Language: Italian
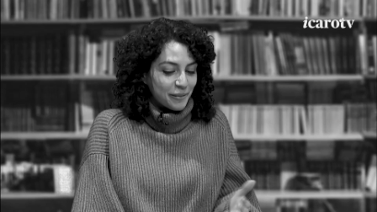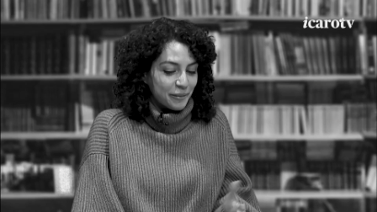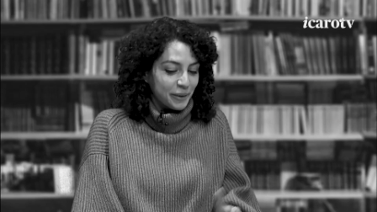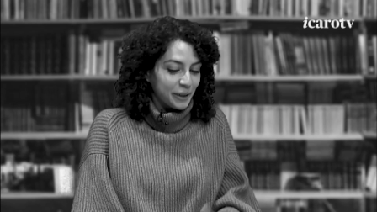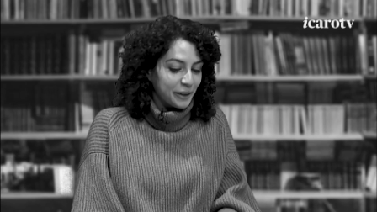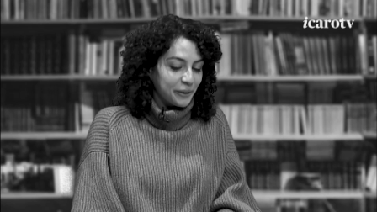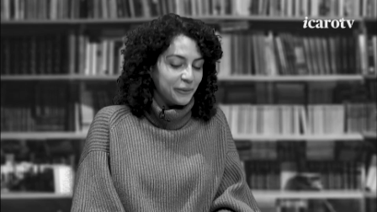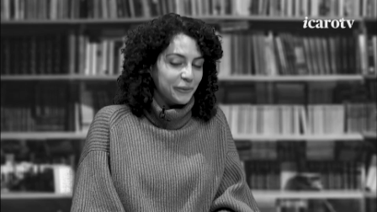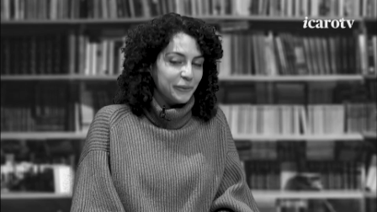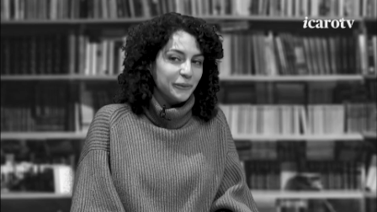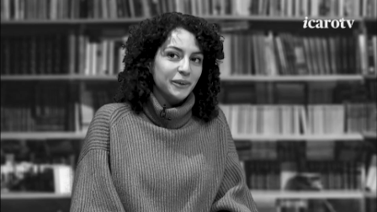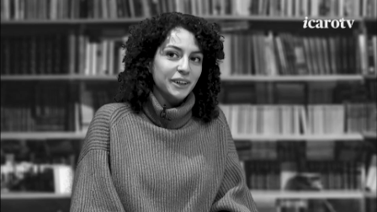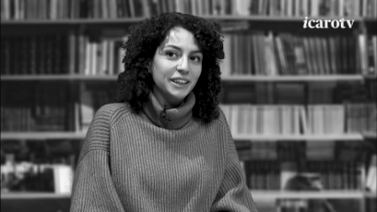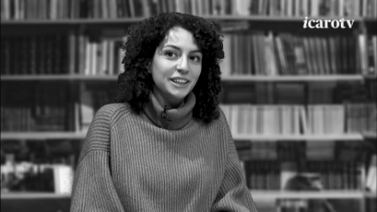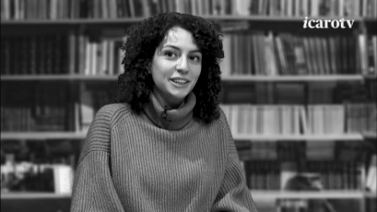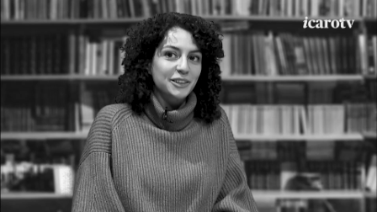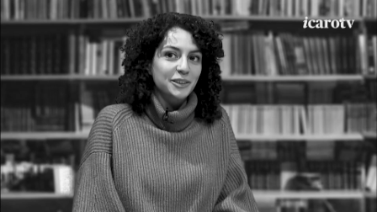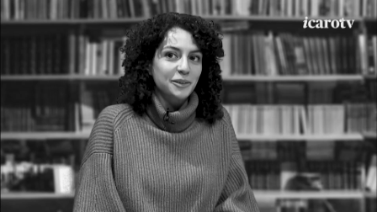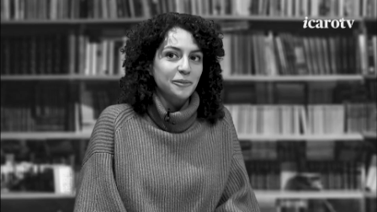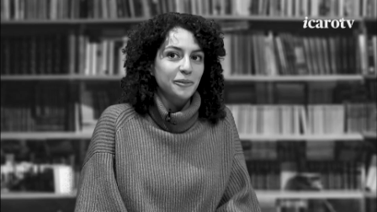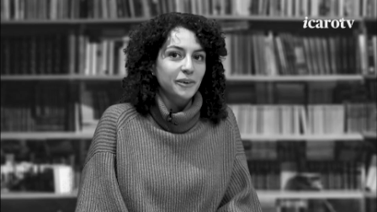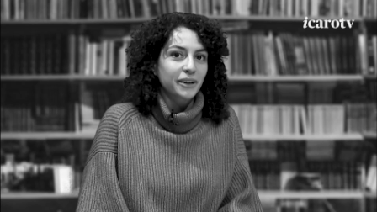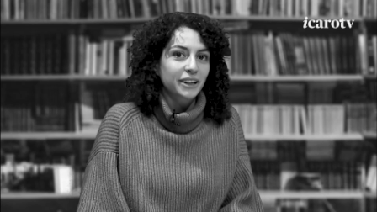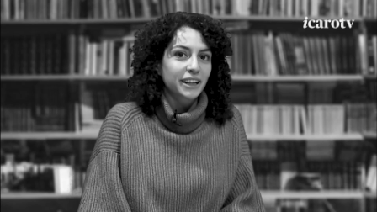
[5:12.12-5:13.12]
per cui
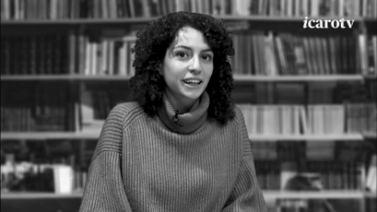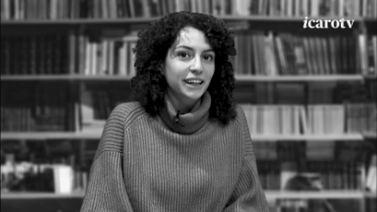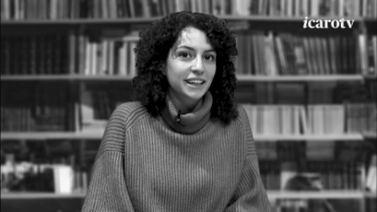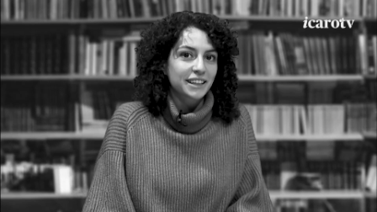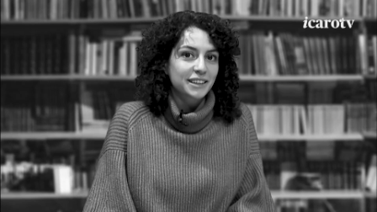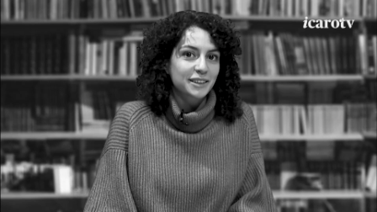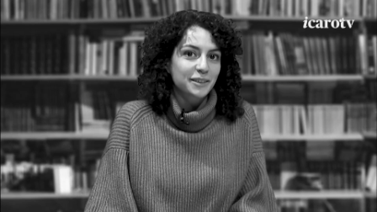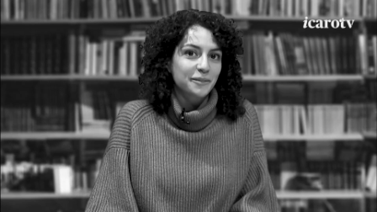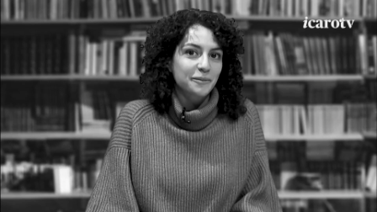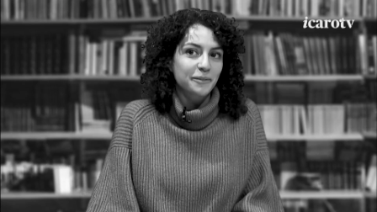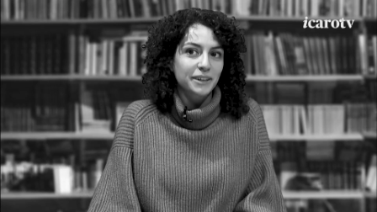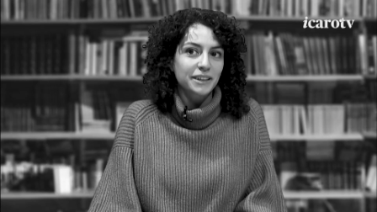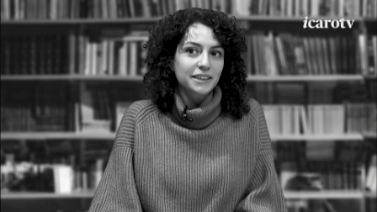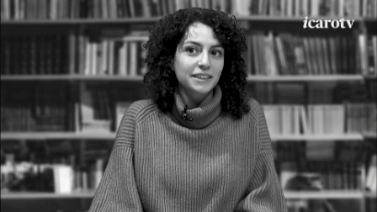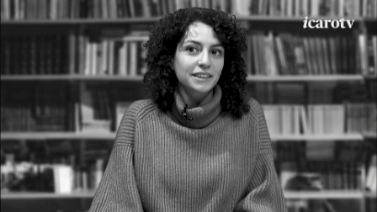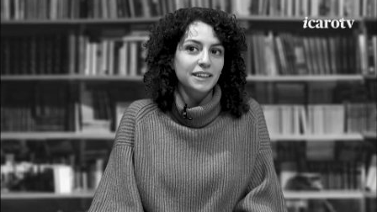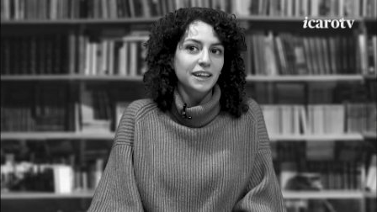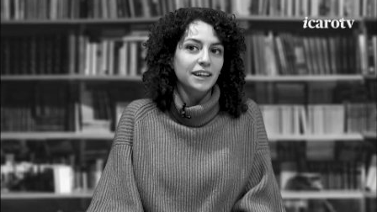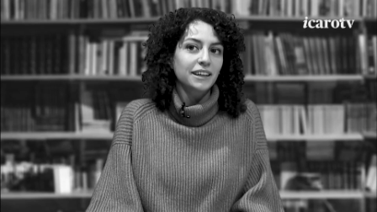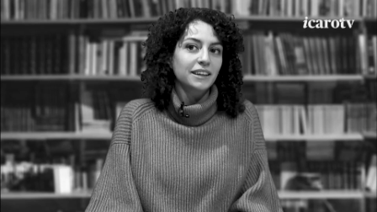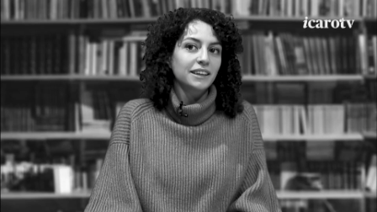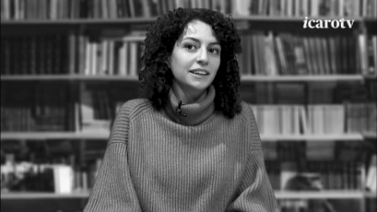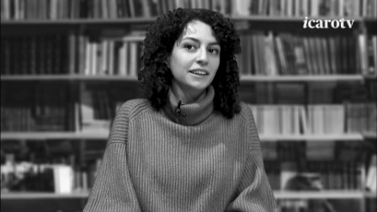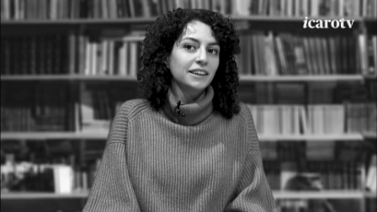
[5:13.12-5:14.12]
diciamo che è sempre
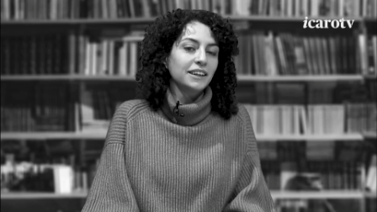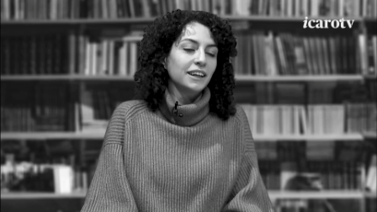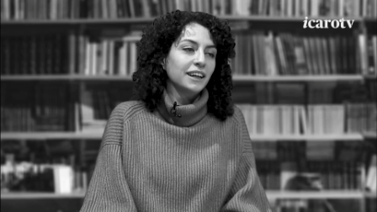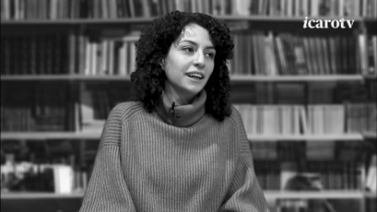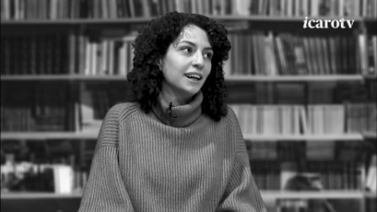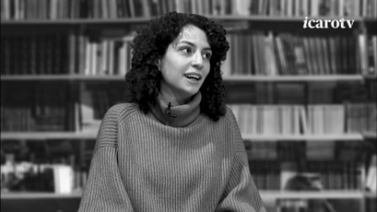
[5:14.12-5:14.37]
stato